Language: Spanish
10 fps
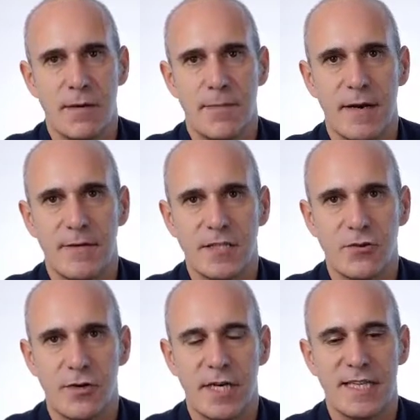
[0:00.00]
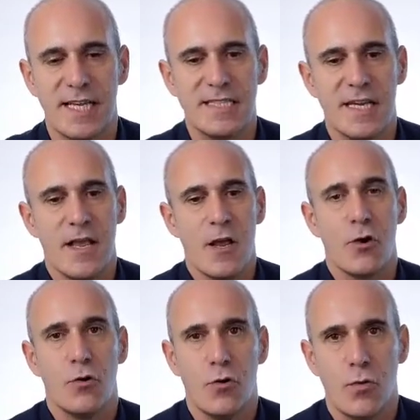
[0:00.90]
palabras concretas,
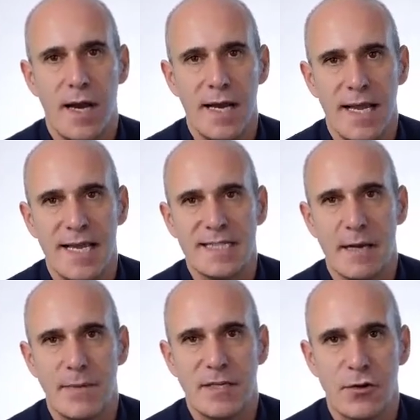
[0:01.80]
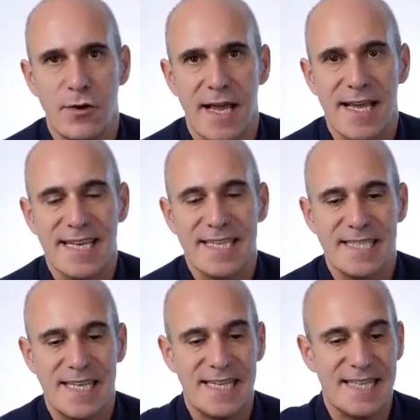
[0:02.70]
con lo cual esa persona,
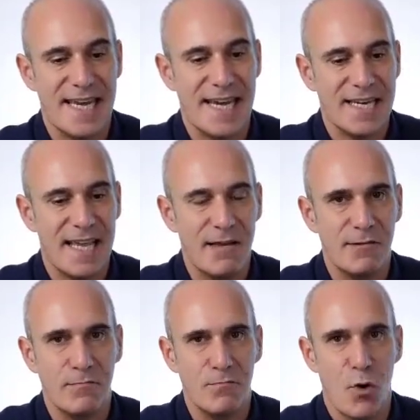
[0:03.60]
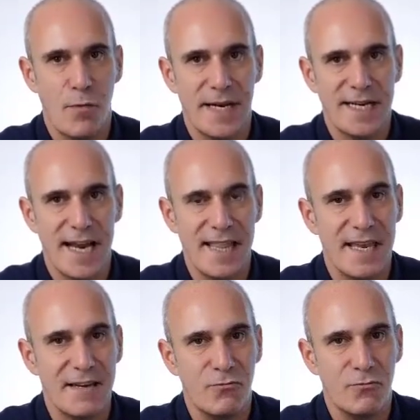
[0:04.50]
sin tener que mover
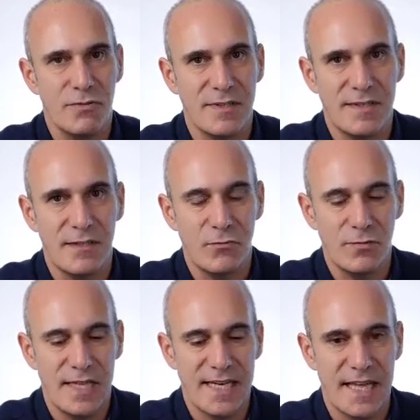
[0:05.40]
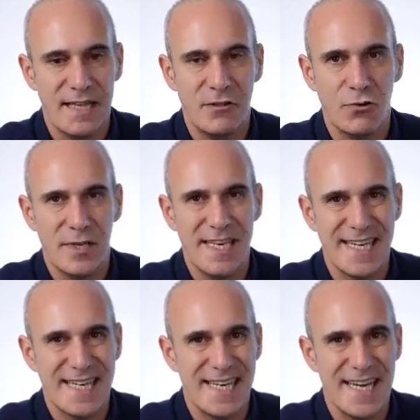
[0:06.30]
nada, ni un, tecladito, ni,
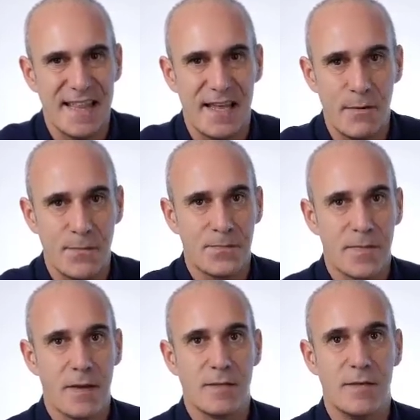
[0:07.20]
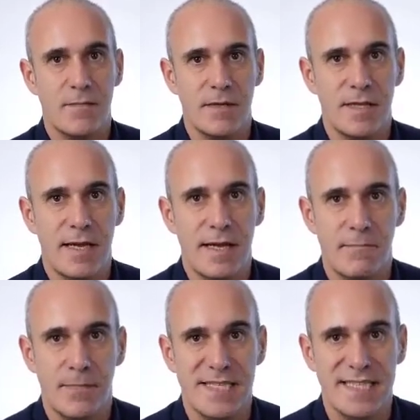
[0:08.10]
nada,
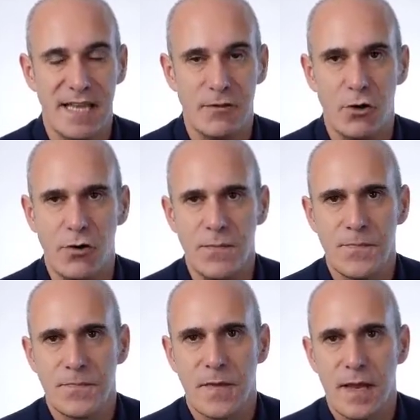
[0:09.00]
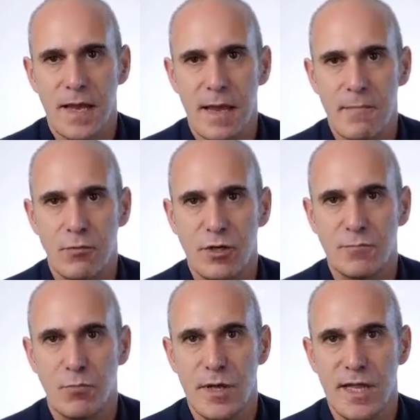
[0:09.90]
simplemente pensándolo, eh,
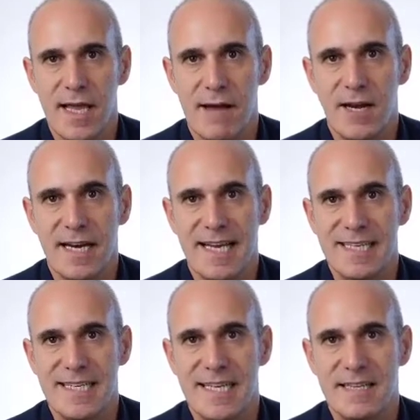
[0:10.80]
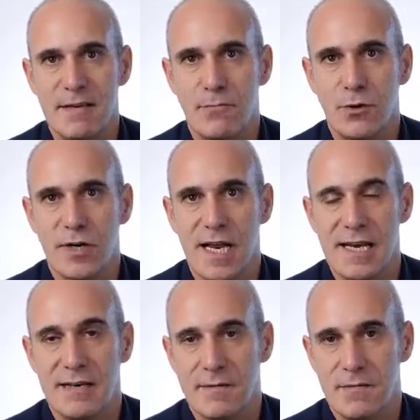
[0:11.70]
pues puede hablar casi en tiempo
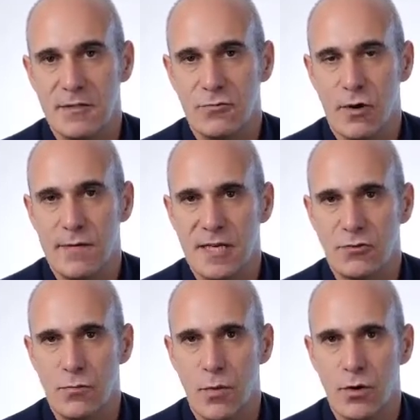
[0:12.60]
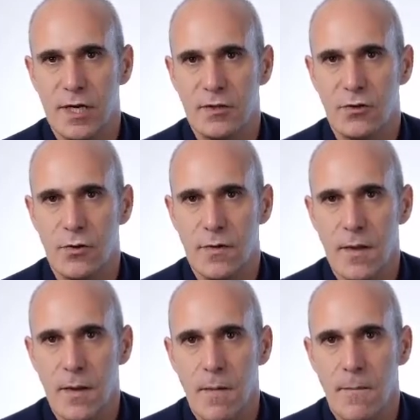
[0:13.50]
real. todavía es un poco lento,
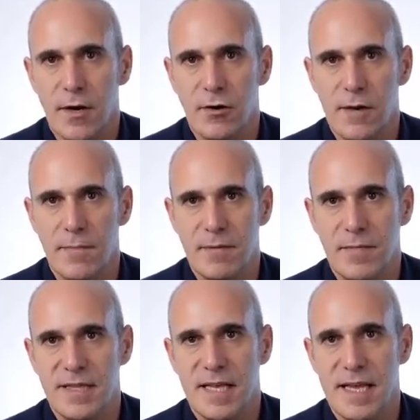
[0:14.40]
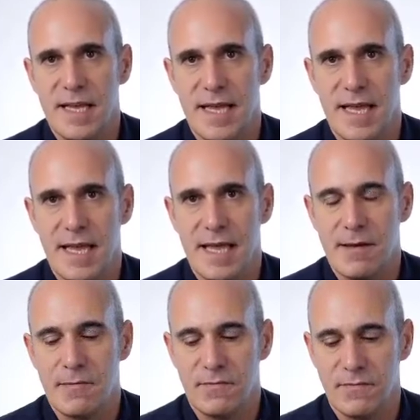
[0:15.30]
pero le permite,
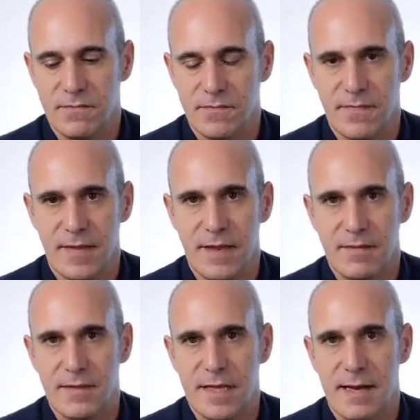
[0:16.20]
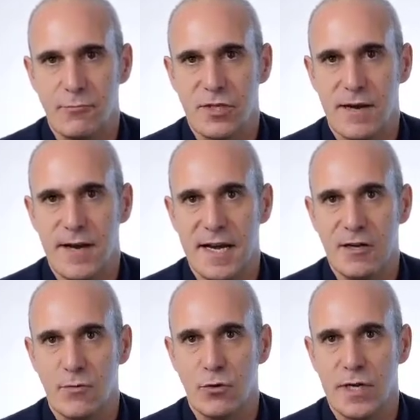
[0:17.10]
eh, digamos, hablar
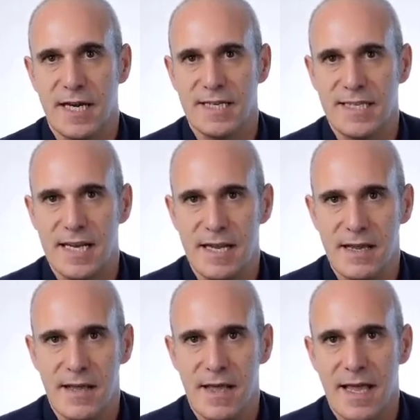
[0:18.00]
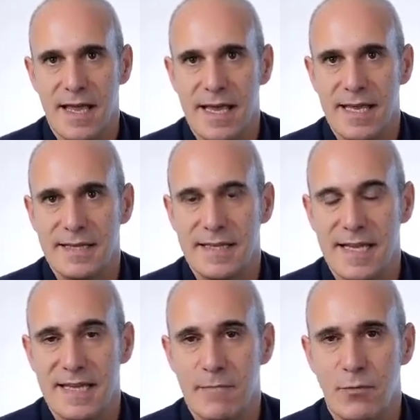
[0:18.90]
y comunicarse
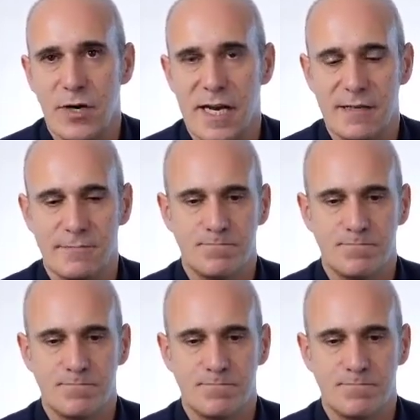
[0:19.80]
en, tiempo real.